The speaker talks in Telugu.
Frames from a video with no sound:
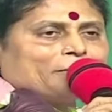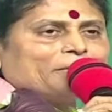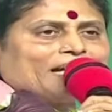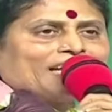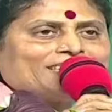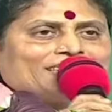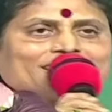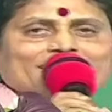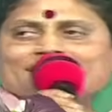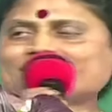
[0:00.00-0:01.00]
మీ
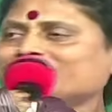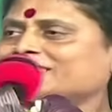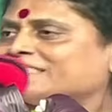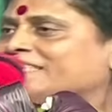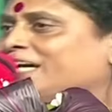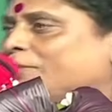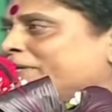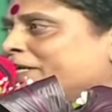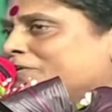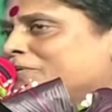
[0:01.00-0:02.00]
అందరికీ నా
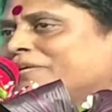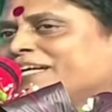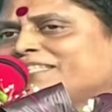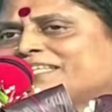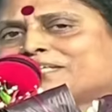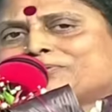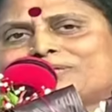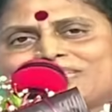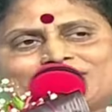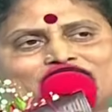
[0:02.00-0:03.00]
బిడ్డకు మీ అందరికీ
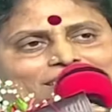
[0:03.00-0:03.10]
కూడా